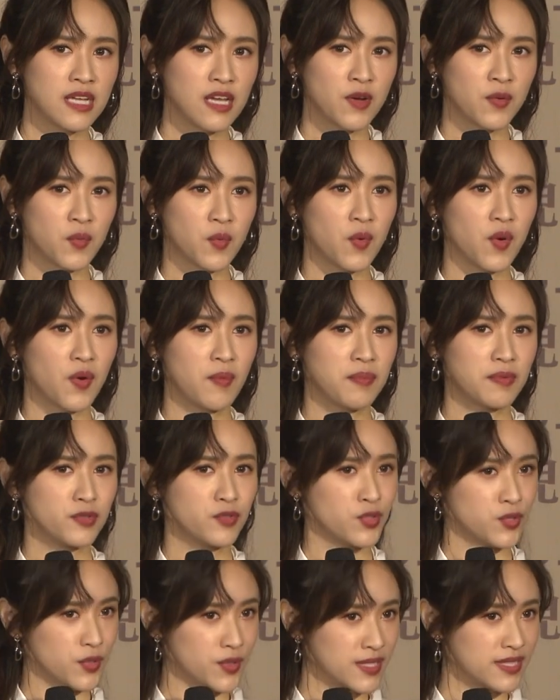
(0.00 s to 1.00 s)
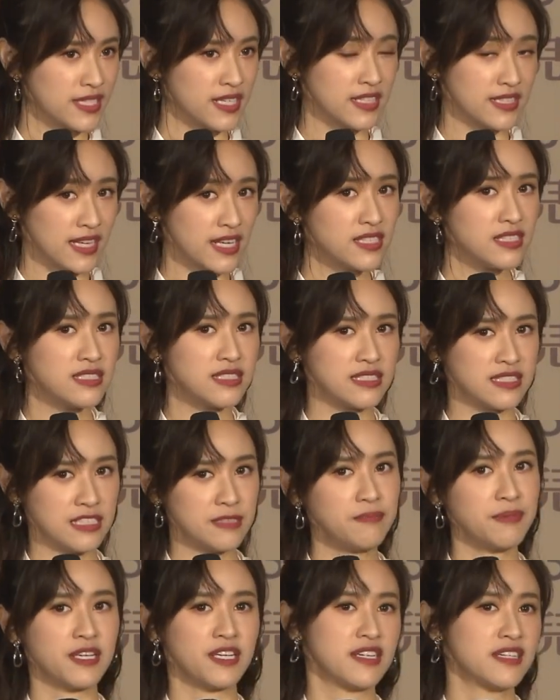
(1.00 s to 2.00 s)
我不确定，但喜
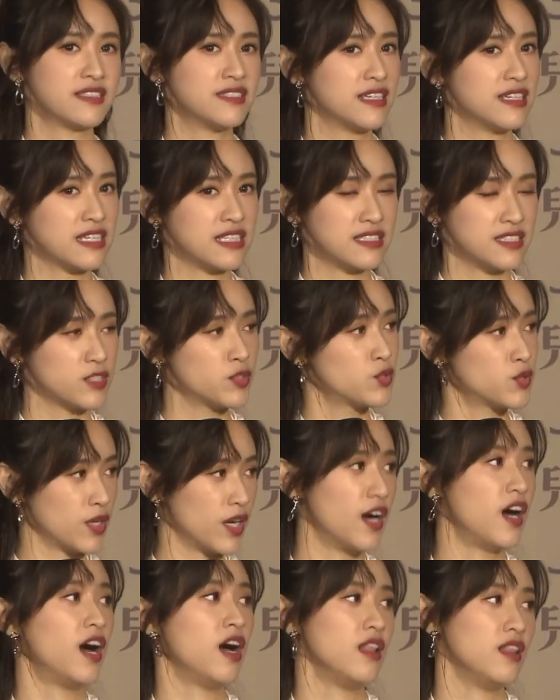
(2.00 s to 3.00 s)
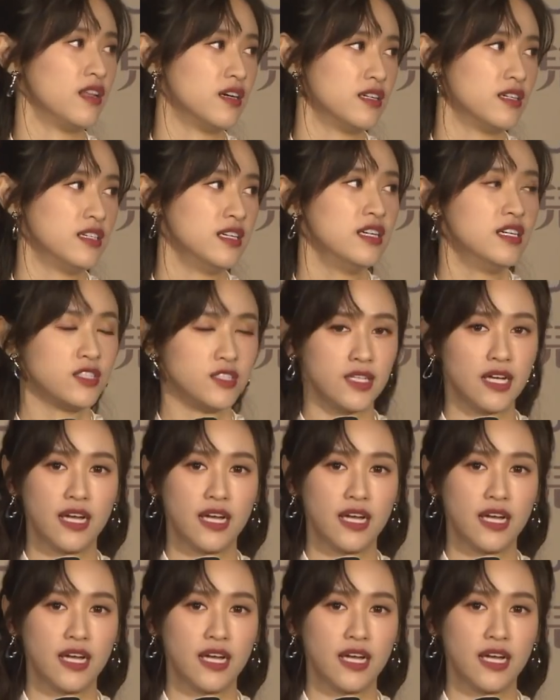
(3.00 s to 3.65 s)
饼可能已经选好了，对。